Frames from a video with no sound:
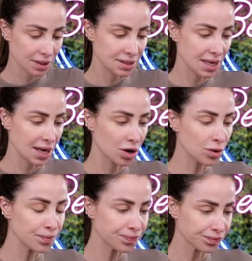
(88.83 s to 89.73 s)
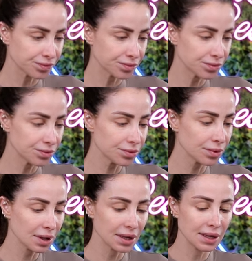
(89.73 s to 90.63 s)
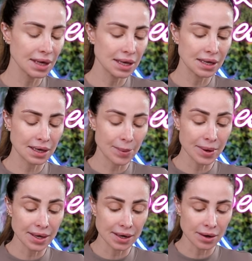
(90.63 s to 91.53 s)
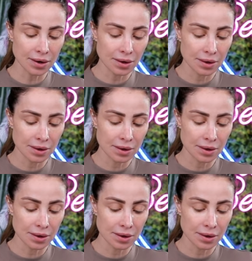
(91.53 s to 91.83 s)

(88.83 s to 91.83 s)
سيروم يلي كمان